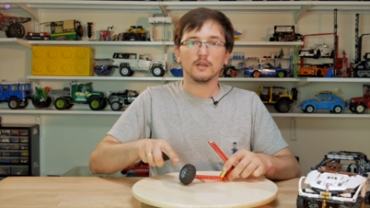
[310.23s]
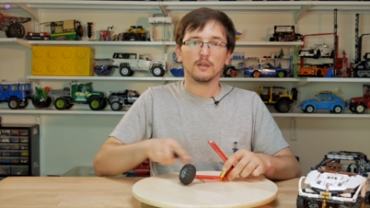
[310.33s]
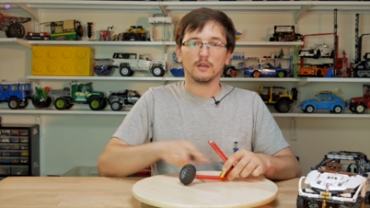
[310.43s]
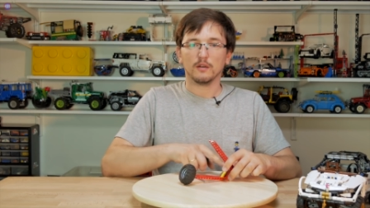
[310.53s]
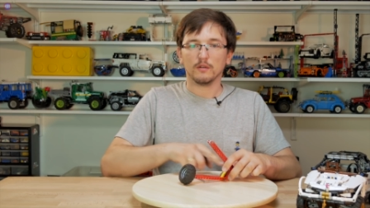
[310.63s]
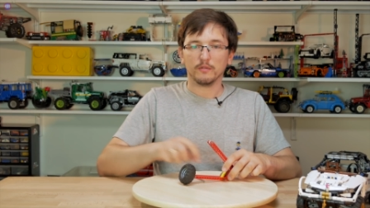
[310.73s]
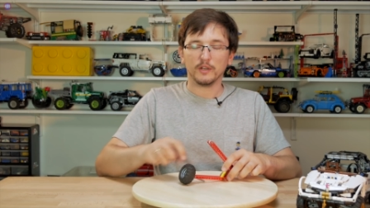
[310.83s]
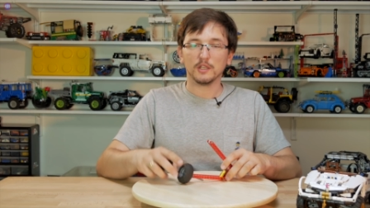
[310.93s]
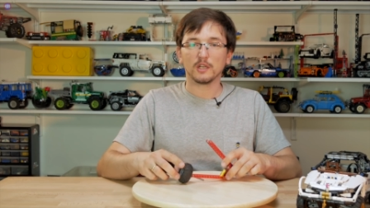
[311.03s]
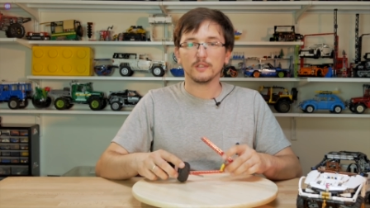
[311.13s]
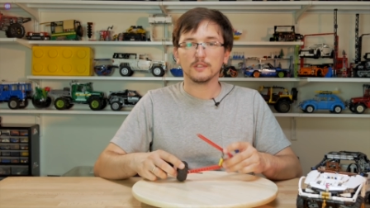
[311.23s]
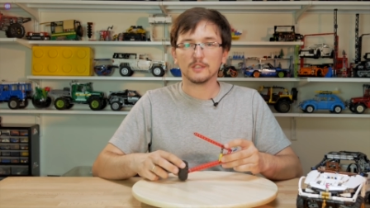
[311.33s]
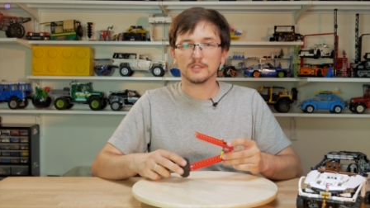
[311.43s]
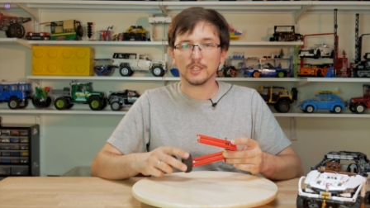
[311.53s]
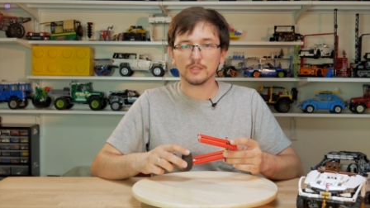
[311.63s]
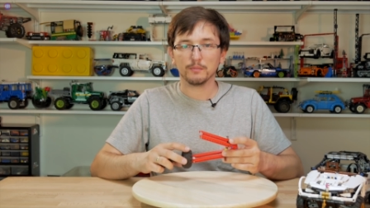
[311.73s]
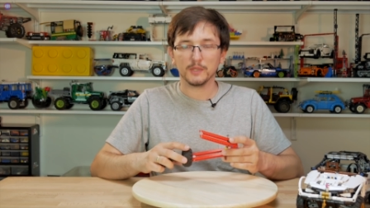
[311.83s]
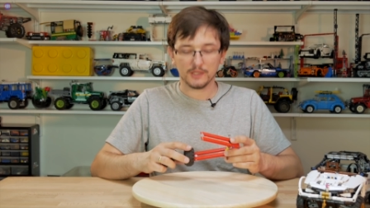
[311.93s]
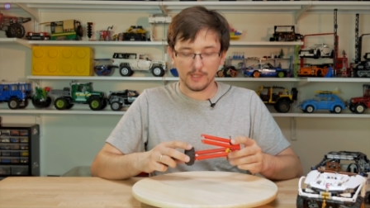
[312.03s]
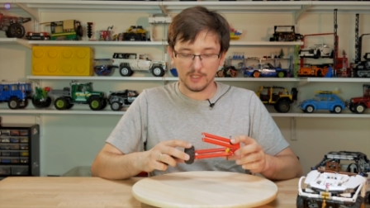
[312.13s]
э, варьировать, так скажем,
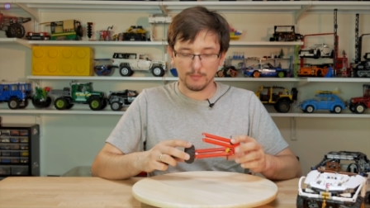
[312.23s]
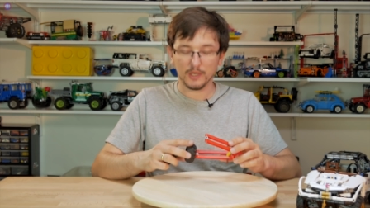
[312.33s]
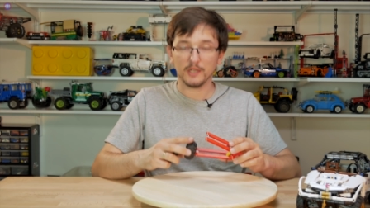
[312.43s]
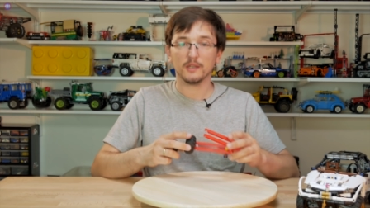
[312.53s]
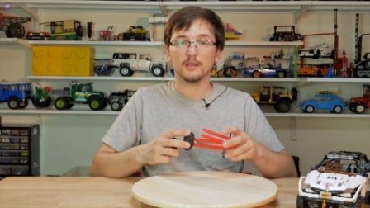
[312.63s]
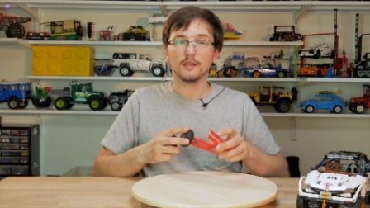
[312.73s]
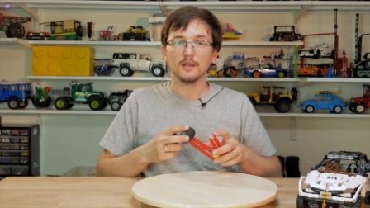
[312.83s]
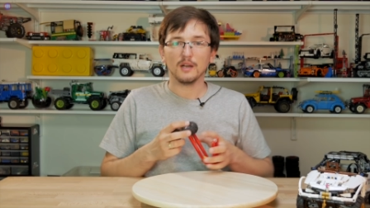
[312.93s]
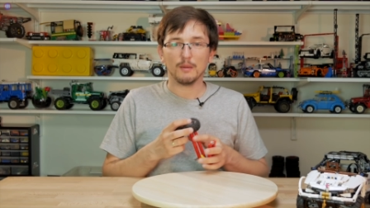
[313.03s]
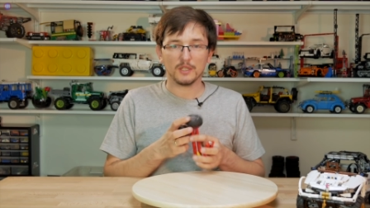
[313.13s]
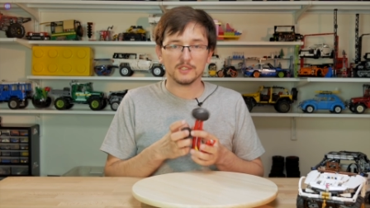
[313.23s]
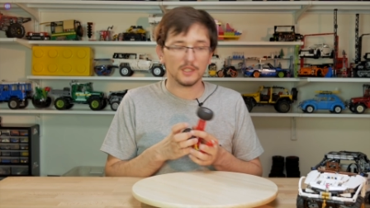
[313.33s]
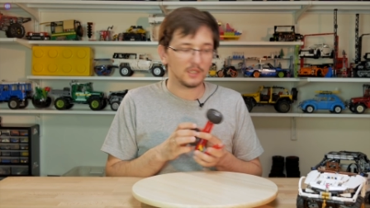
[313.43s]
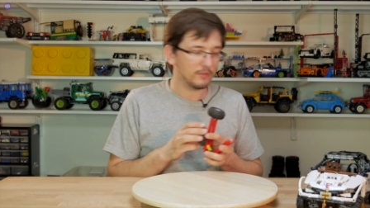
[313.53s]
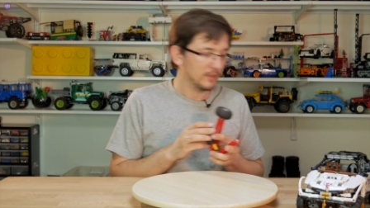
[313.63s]
места крепления амортизаторов.